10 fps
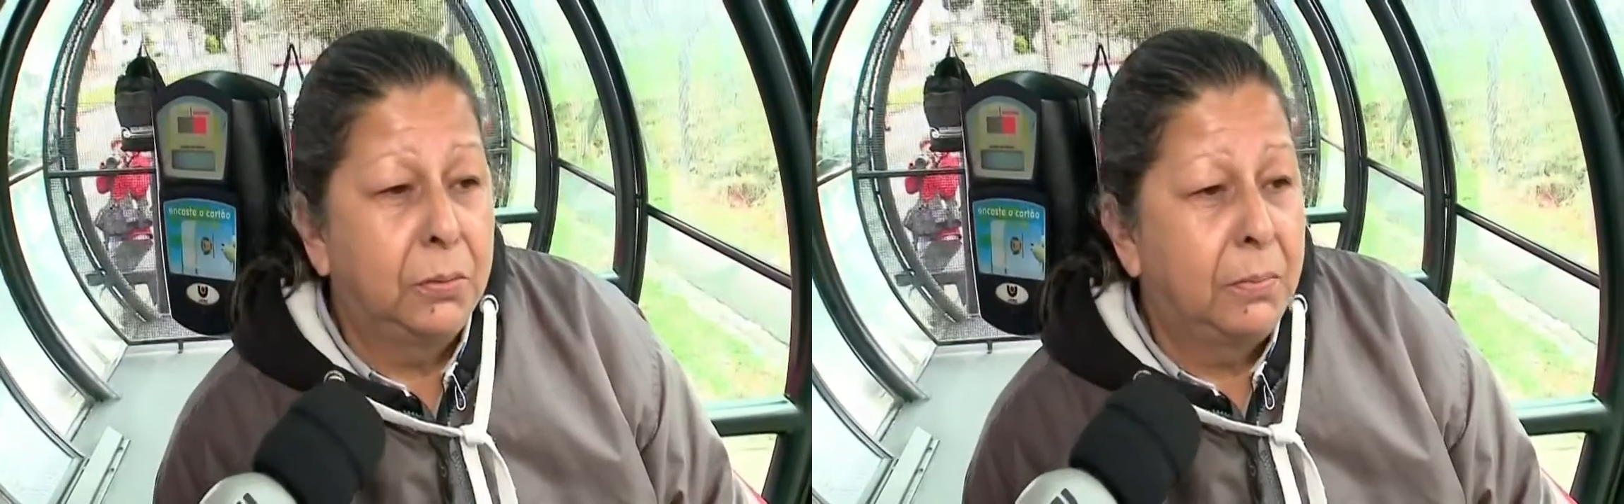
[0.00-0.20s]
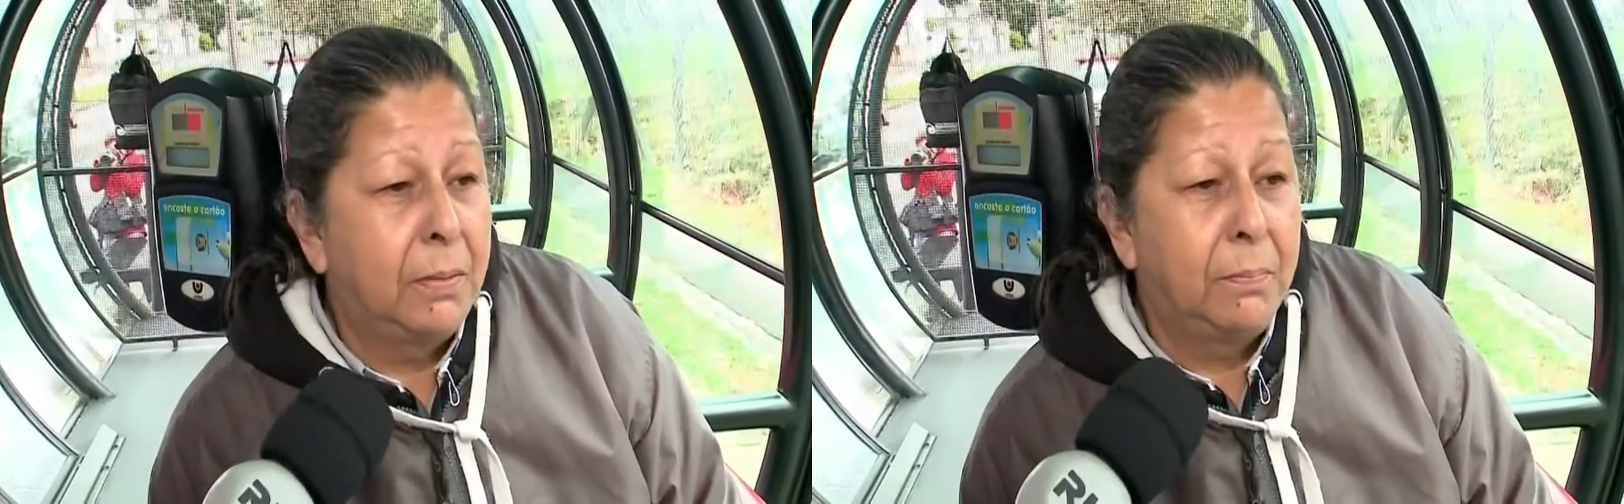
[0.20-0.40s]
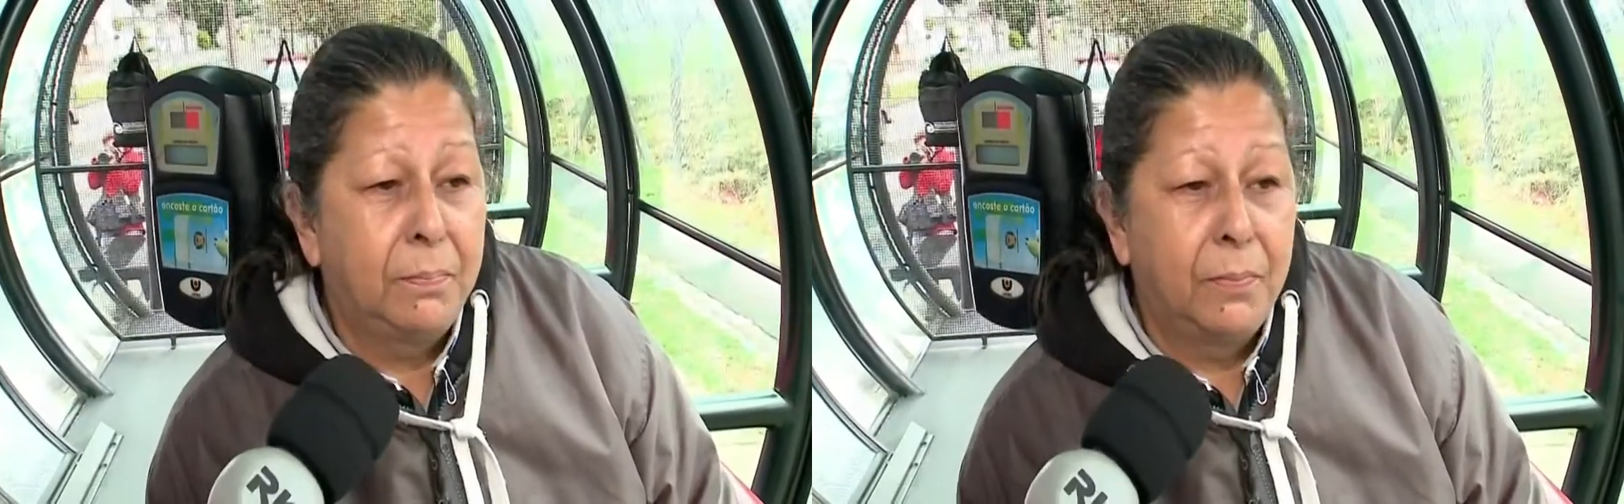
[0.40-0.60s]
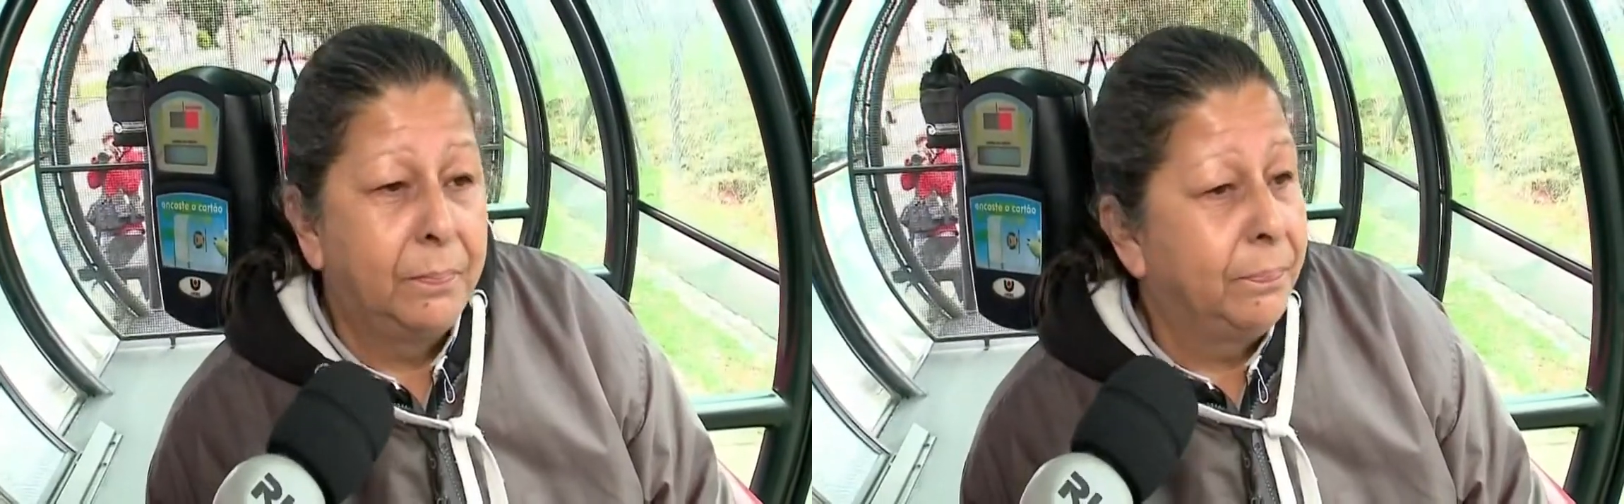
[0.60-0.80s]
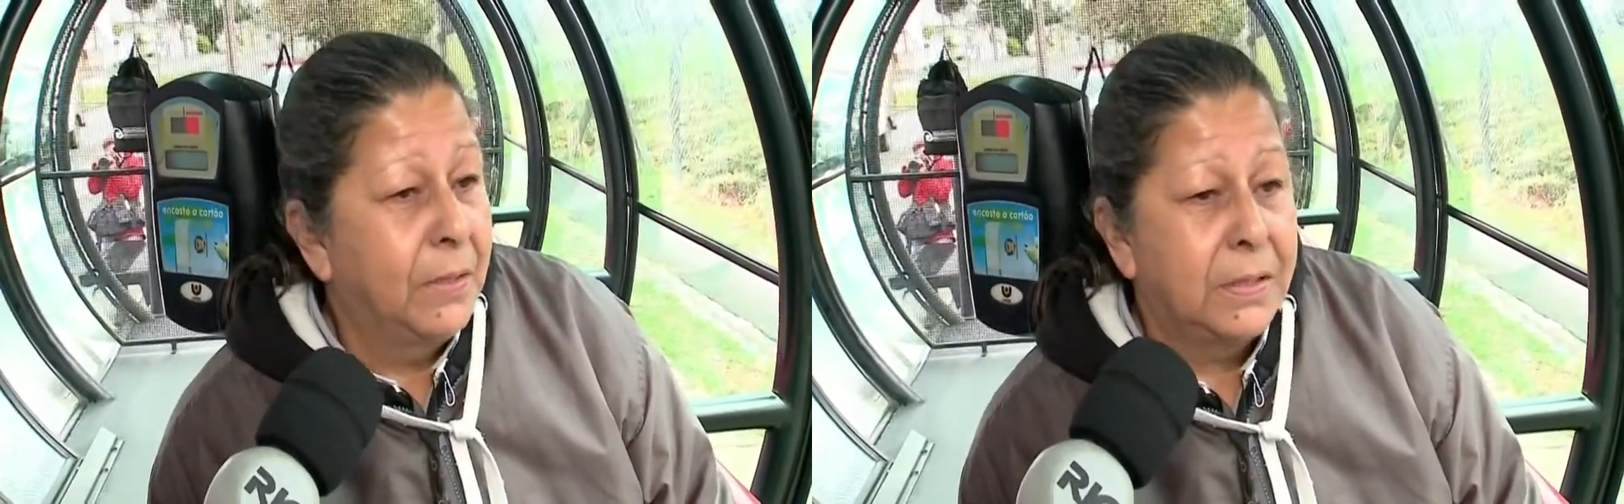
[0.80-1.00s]
uma
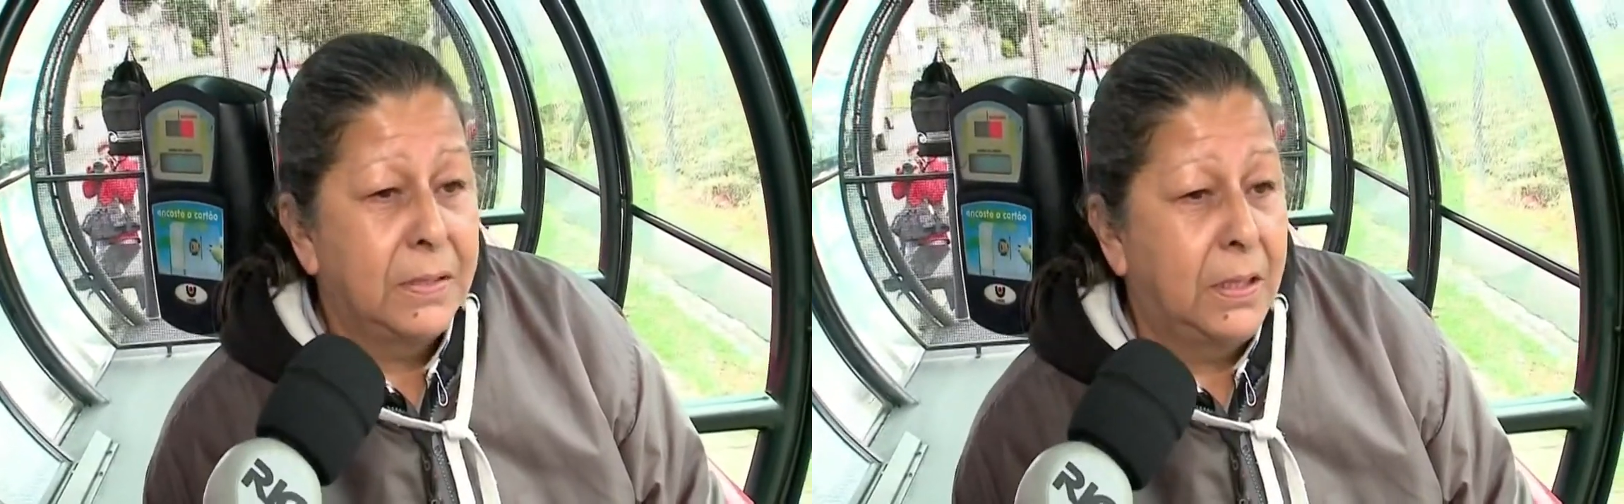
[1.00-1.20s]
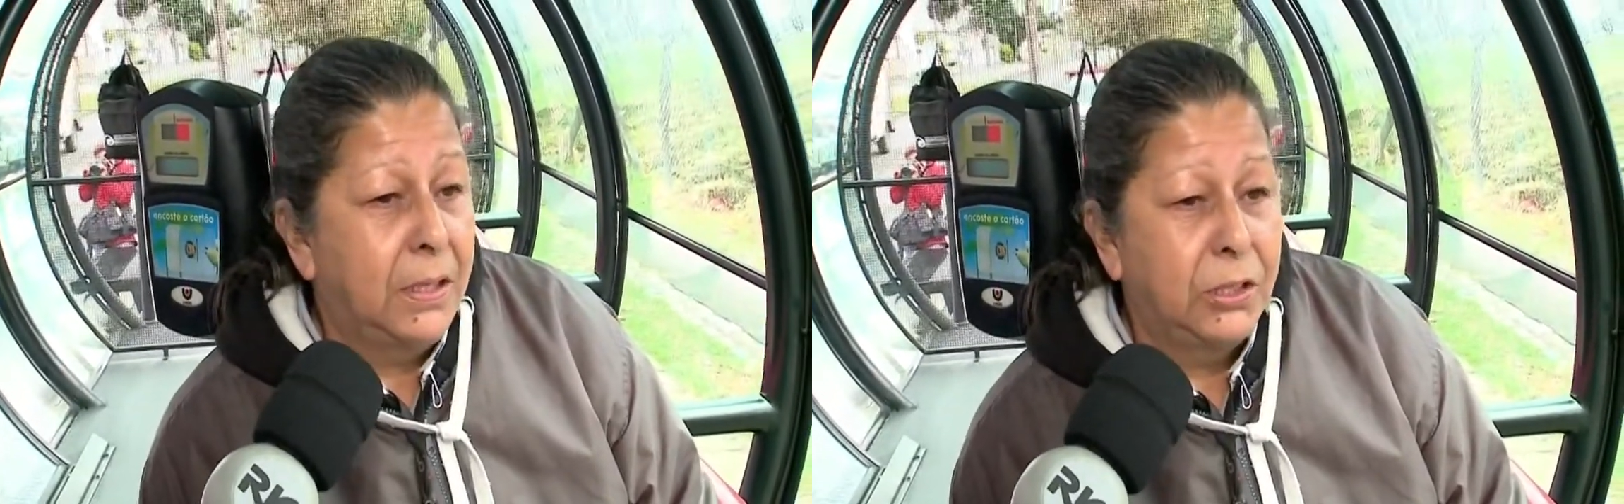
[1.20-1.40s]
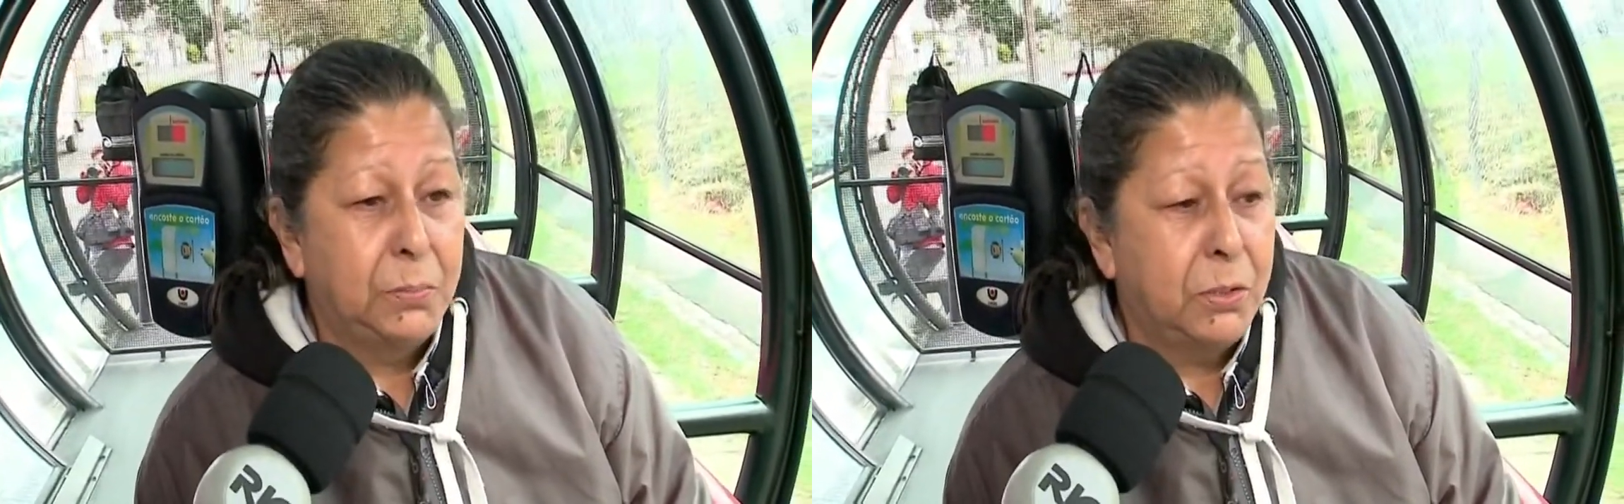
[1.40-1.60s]
excelente